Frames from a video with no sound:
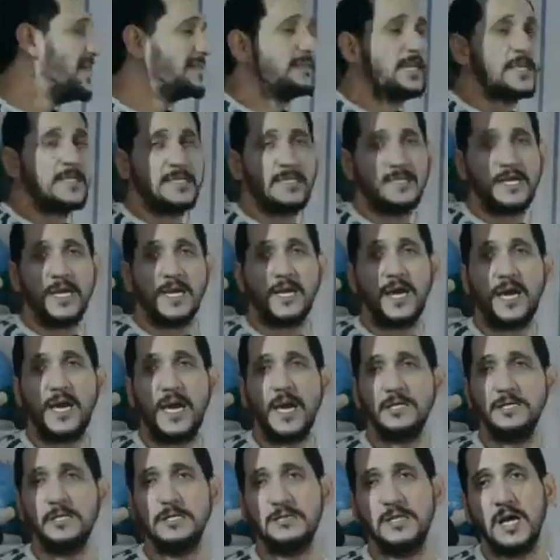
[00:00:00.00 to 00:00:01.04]
terceira
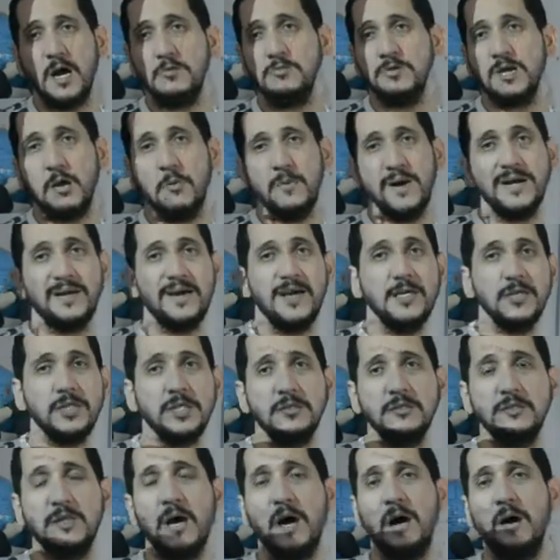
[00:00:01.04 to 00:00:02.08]
questão, que é uma
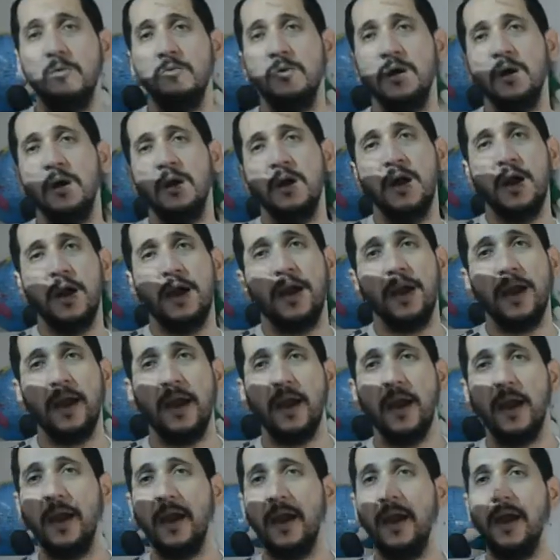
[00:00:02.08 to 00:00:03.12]
questão
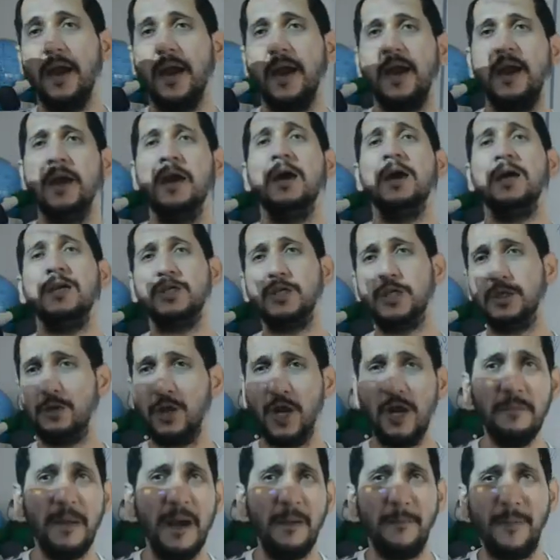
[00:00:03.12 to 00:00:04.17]
é,
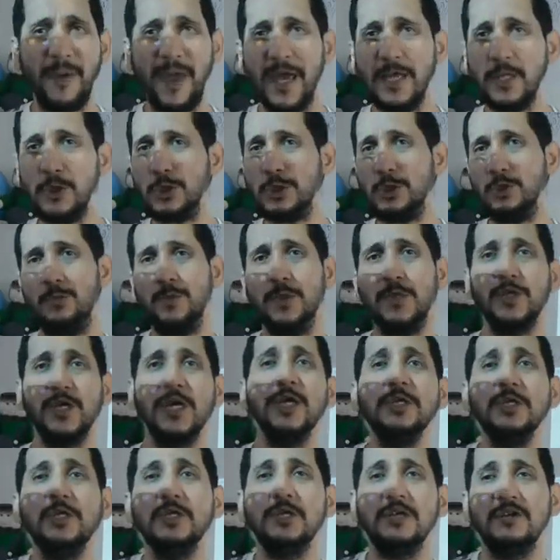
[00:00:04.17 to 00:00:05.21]
extremamente
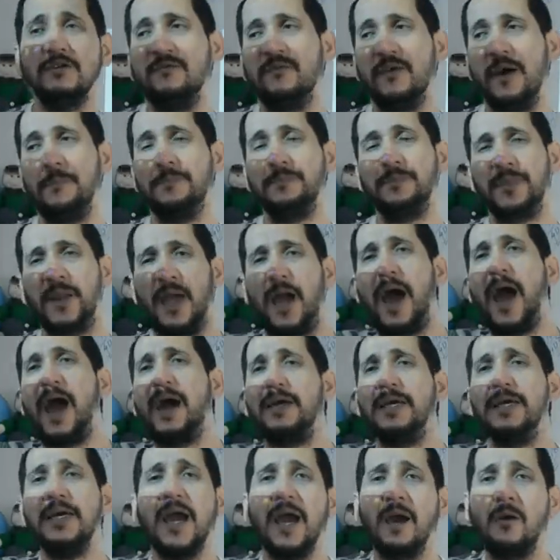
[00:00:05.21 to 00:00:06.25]
subjetiva.
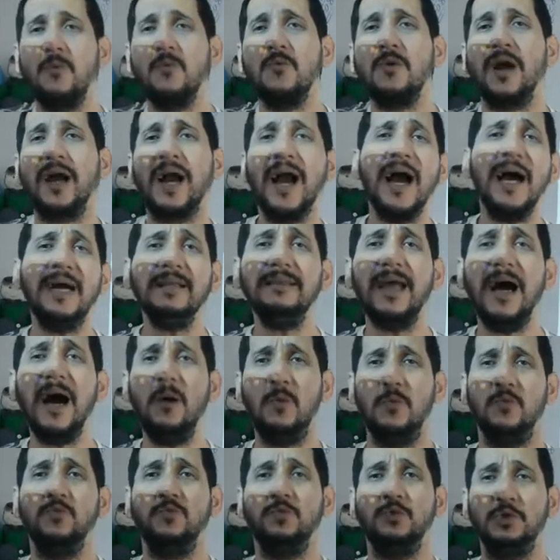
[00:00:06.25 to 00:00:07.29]
Aí é com cada
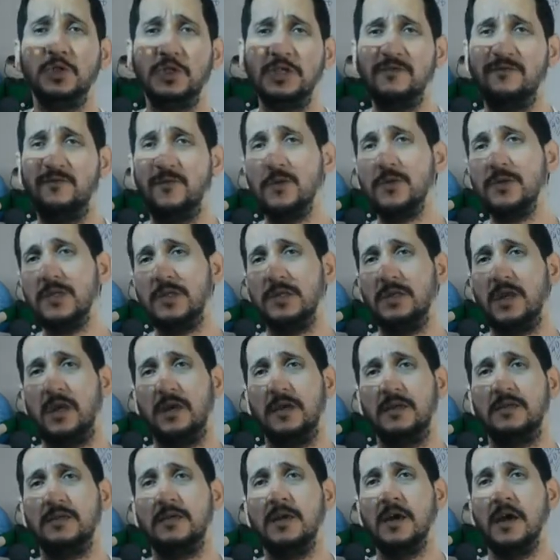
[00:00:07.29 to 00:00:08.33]
um de
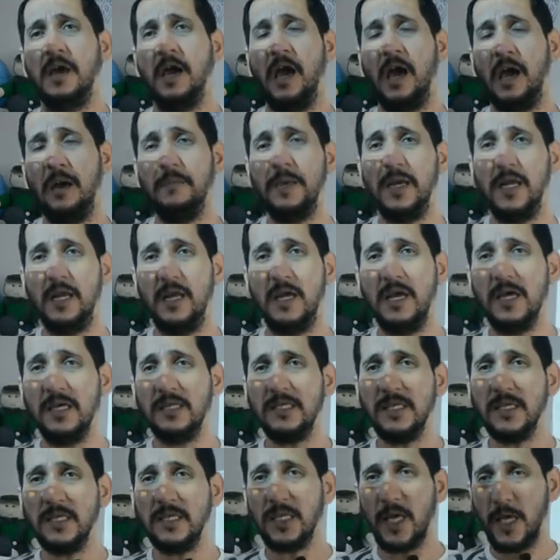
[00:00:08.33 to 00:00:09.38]
vocês.
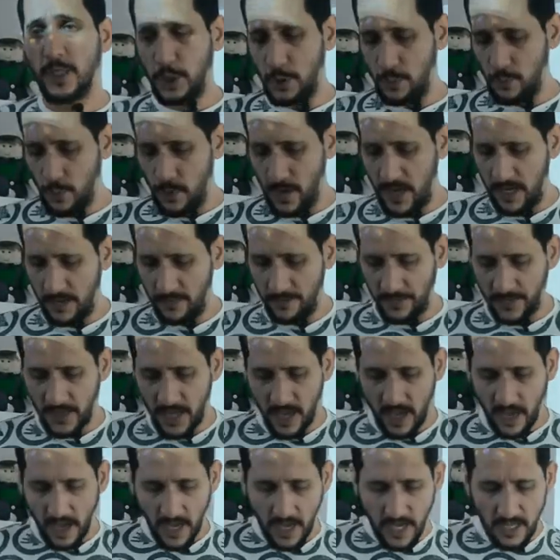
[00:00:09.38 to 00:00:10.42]
Beleza? Sétimo ano.
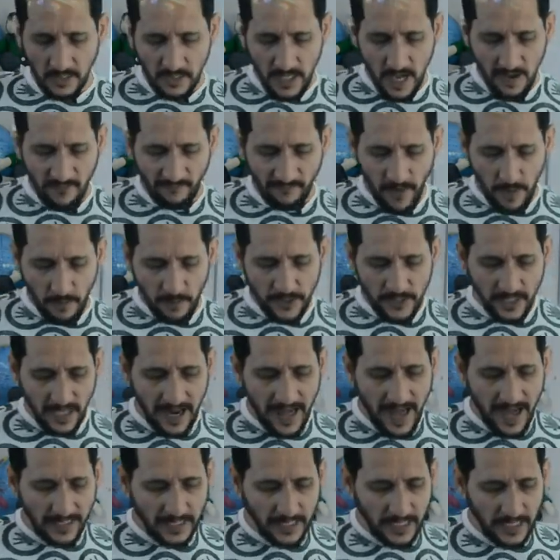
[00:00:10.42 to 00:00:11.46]
Então vamos
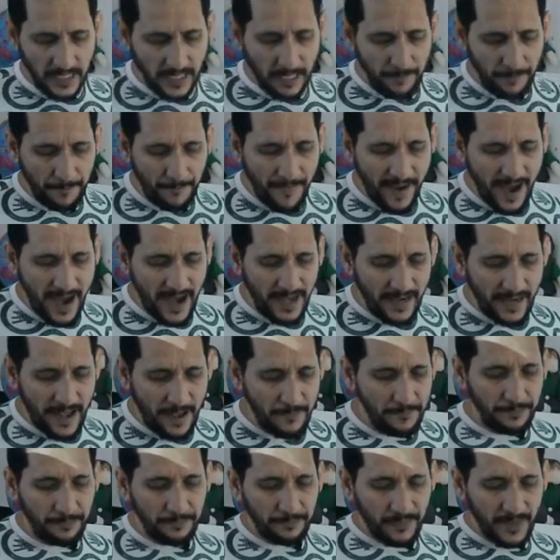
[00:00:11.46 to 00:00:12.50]
lá aqui
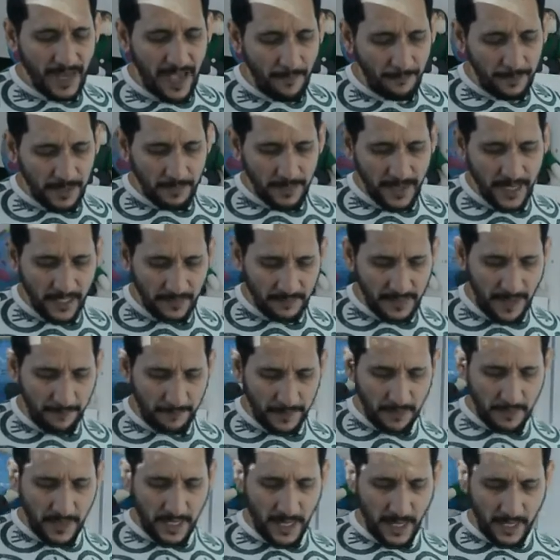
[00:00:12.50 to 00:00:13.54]
para a primeira, na
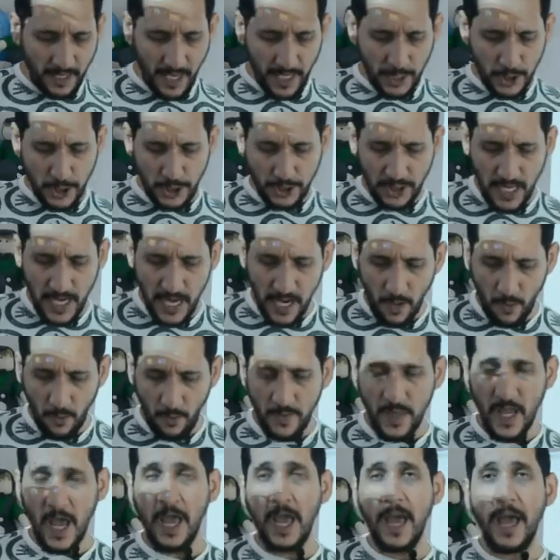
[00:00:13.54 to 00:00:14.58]
primeira questão,
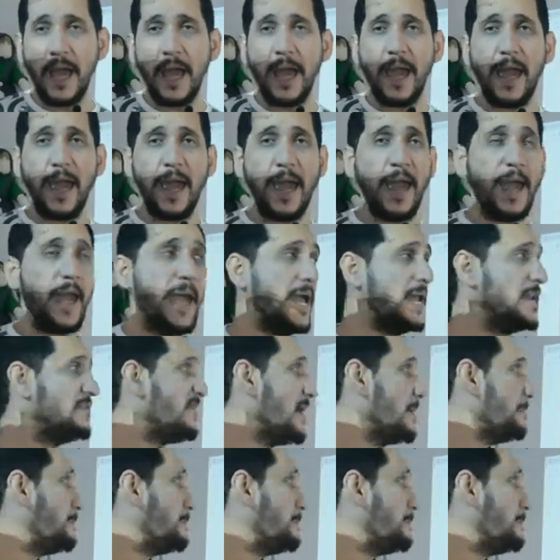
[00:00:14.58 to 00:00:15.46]
é, ele vai